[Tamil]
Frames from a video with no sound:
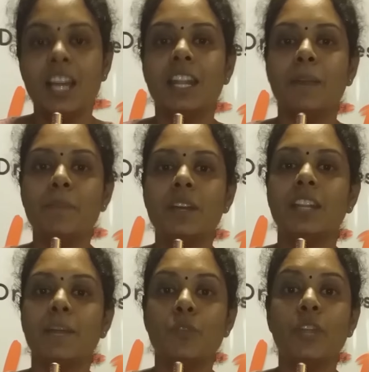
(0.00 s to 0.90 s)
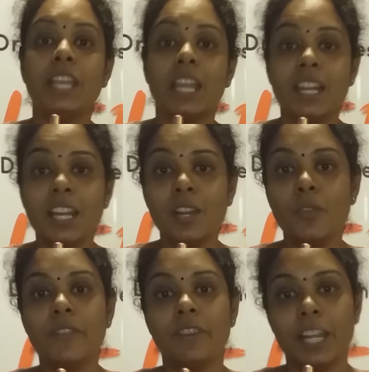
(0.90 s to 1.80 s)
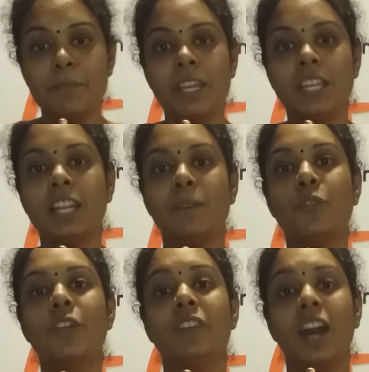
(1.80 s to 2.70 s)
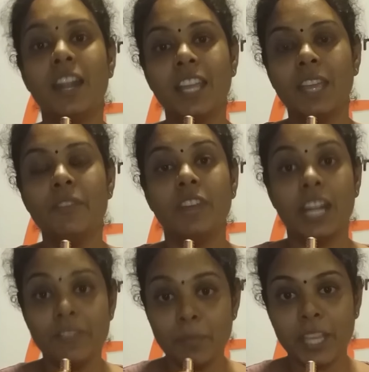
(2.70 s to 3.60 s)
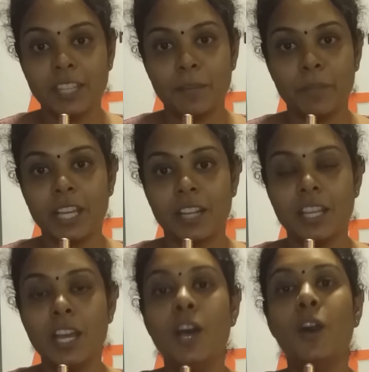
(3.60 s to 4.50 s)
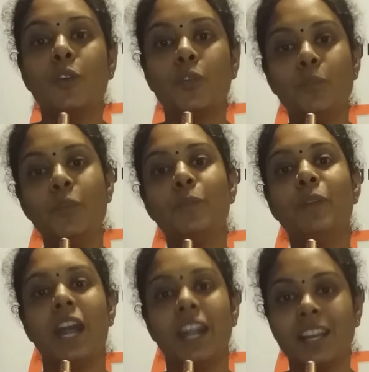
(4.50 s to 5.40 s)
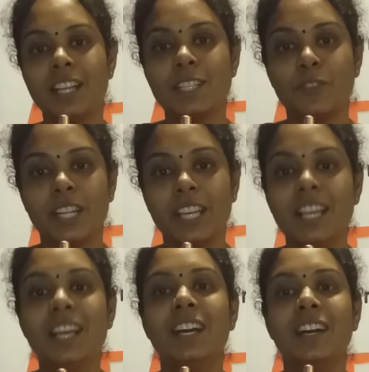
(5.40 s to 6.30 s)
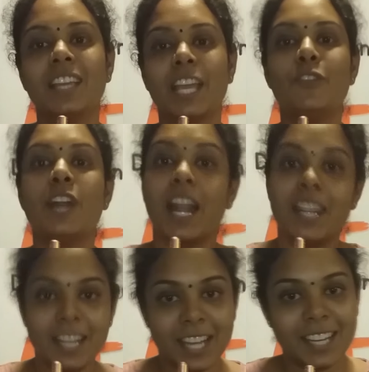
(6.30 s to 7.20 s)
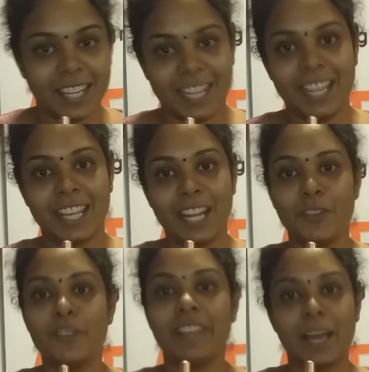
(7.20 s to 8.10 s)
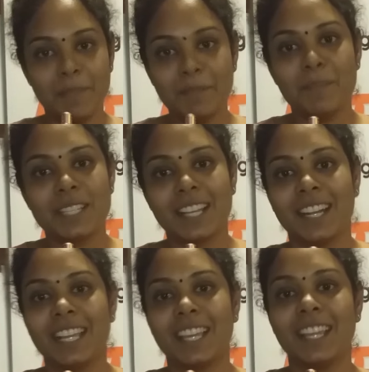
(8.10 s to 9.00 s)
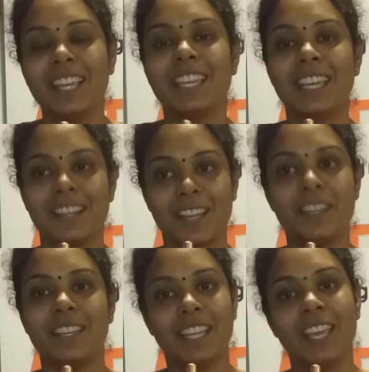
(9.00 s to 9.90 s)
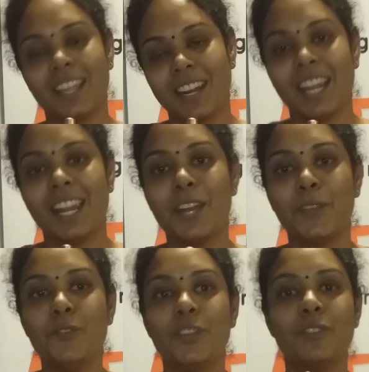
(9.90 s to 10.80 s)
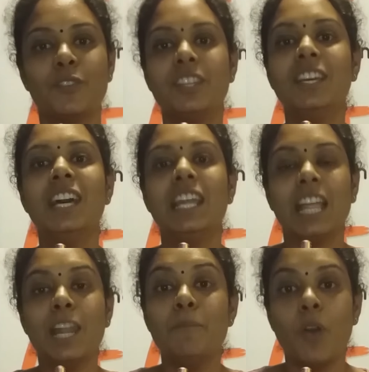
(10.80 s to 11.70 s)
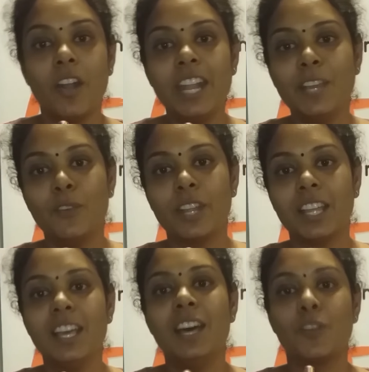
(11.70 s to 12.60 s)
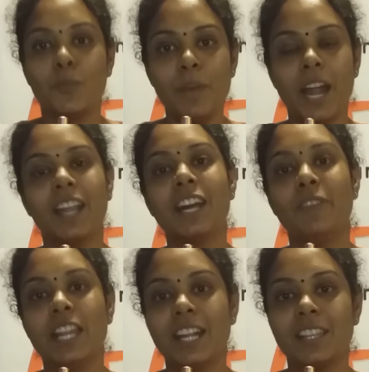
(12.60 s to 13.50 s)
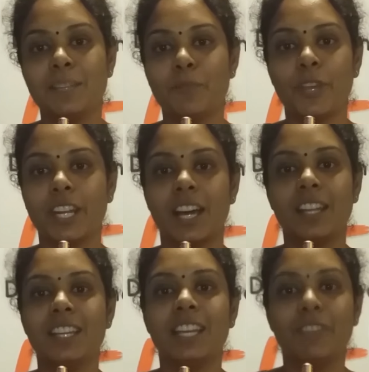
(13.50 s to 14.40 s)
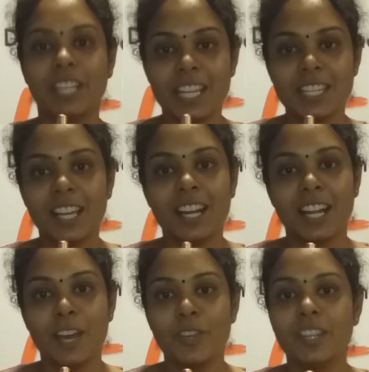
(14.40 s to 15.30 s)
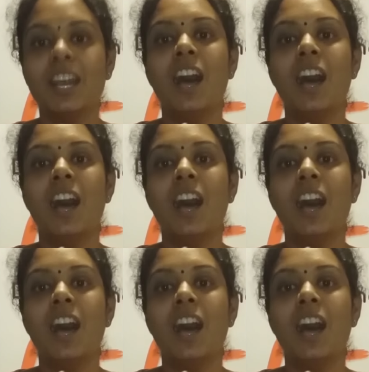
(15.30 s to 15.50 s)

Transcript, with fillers: நம்ம நம்மளோட எண்ணங்களோட வலிமை தான் நம்மளோட வாழ்க்கையவே வடிவமைக்குது அப்படிங்கிறத ரொம்ப ரொம்ப அழகாக சொன்ன என்னோட அண்ணனாக நான் நினைக்கிறேன் என்னோட ஃபேமிலி மெம்பர்ஸாக நினைக்கிறேன் இங்கே இருக்கிற இங்கே இருக்கிற எல்லாரையும் ஒரு ஒரு நல்ல பாண்டிங்கோட ரொம்ப அழகாக வழி நடத்திட்டு போயிருக்காரு விக்னேஷ் சங்கர் அண்ணாவுக்கு